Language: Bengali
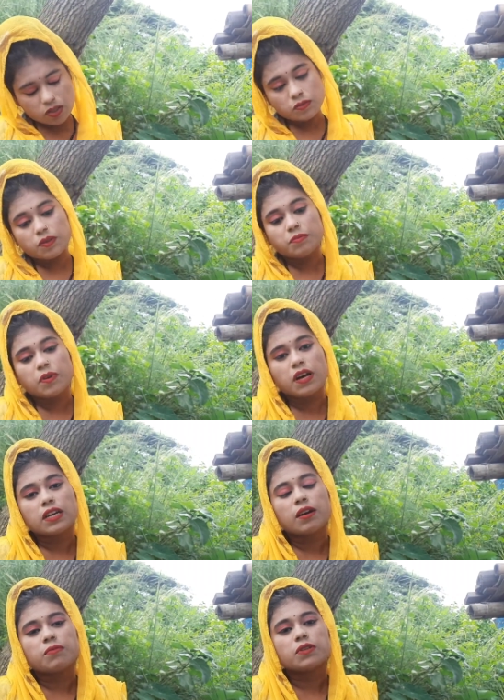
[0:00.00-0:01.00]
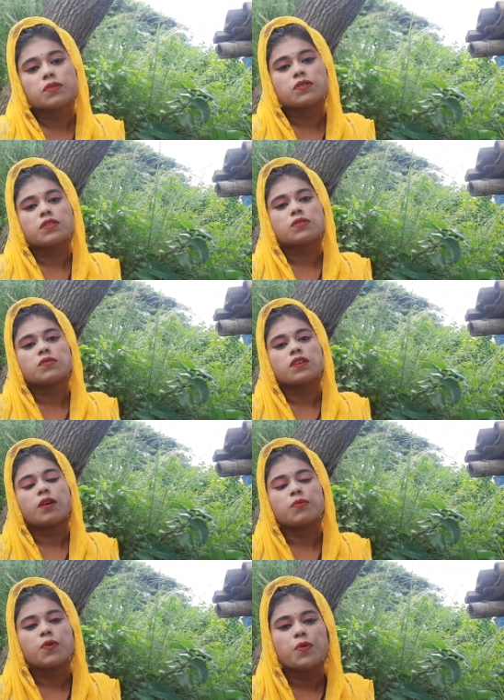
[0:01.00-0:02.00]
শুনেন ভাই আমার কথা শুনেন
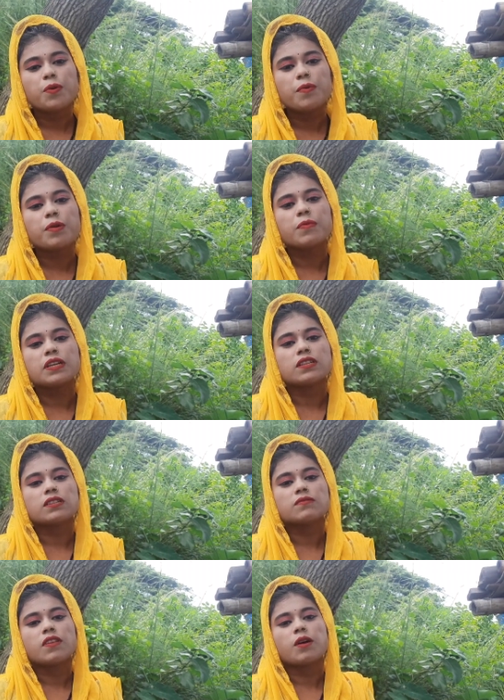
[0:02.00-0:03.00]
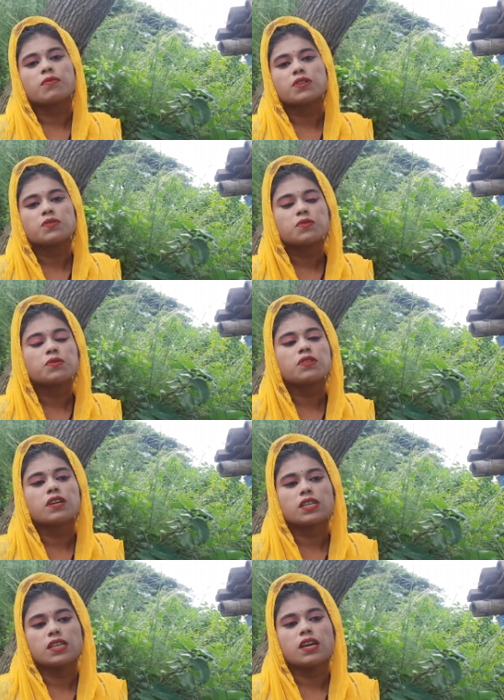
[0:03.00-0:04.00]
আমি গরিবের মাইয়া আমার যোগ্যতা
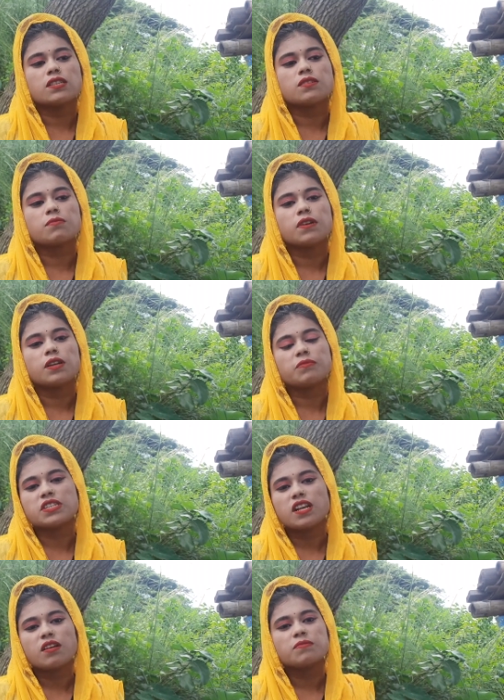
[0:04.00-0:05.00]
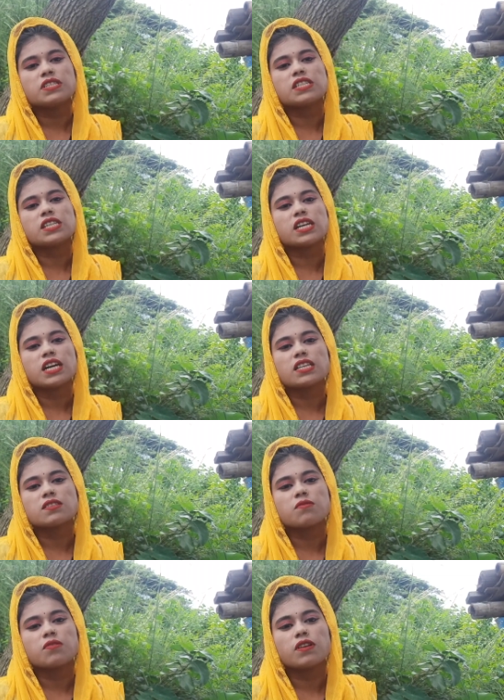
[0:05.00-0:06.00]
কি আছে ভাই আমি সেলাই মেশিনে কাজ
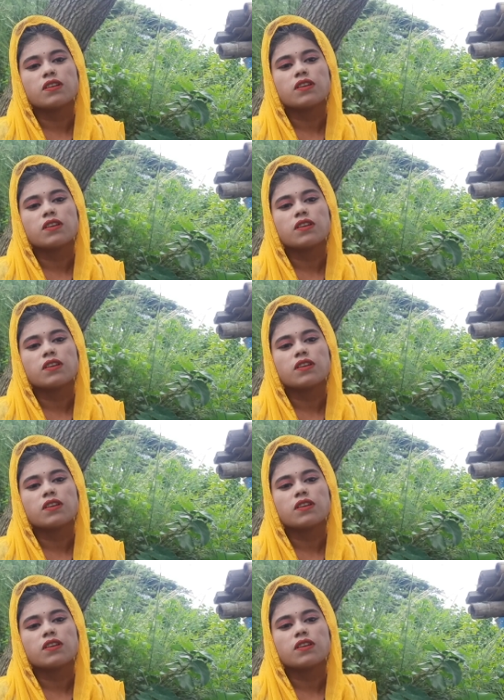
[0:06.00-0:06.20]
করি